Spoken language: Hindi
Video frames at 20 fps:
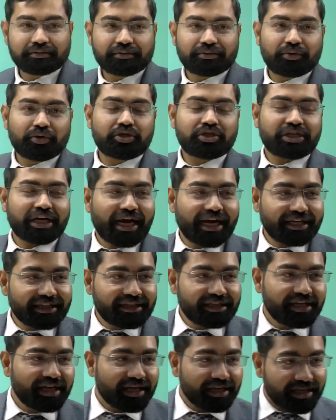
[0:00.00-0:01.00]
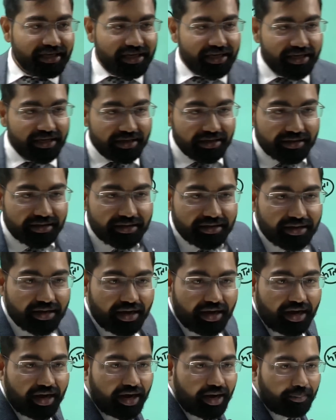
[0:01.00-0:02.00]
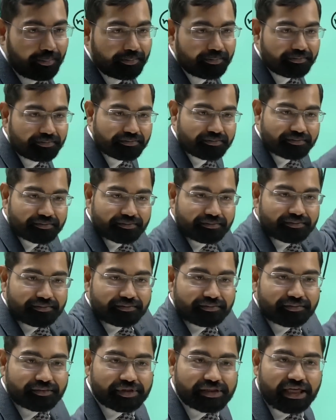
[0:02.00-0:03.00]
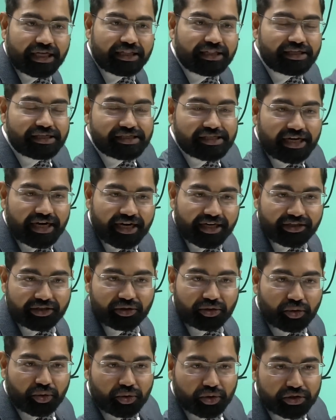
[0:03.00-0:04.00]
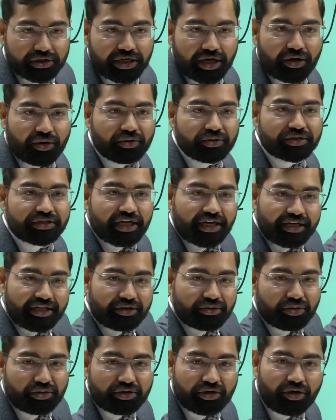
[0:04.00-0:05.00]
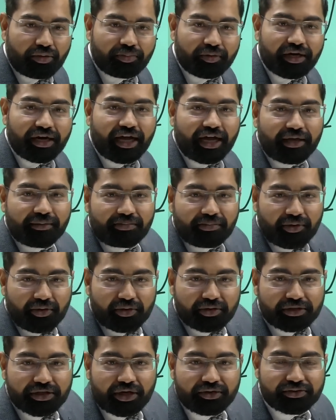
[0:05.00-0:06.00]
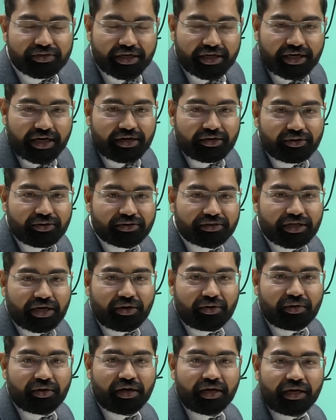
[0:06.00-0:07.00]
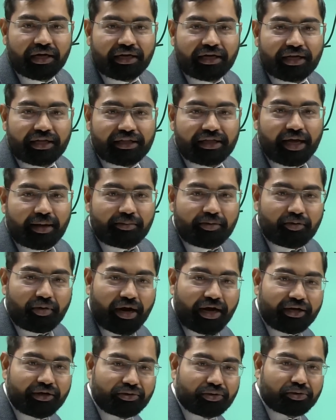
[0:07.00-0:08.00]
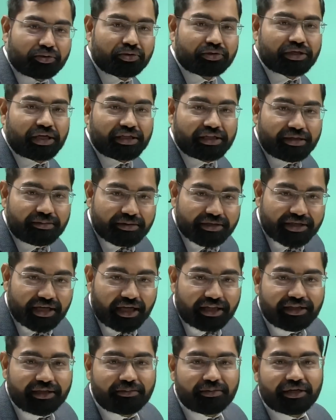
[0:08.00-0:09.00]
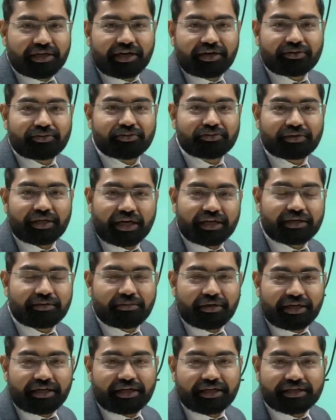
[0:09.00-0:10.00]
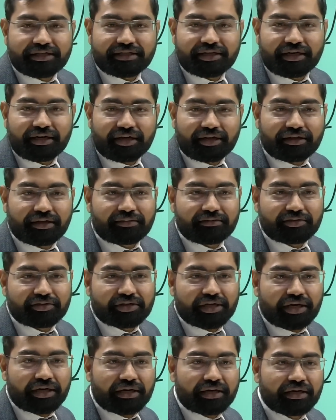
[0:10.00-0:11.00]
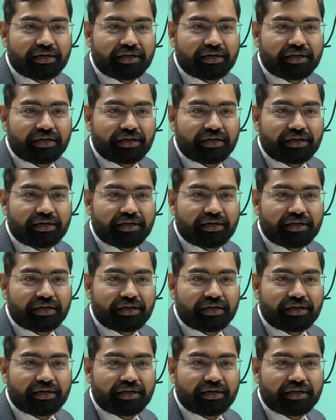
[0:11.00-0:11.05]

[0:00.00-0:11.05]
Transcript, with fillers: वो चाहती हैं कि आप जल्द ही सिलेक्ट तो हो जाओ चयनित हो जाओ अपनी लाइफ में हो जाओ सेटल्ड हो जाओ यदि अविवाहित हो तो जल्दी मैं शादी भी कर दूं ताकि मेरी टेंशन खत्म हो जाए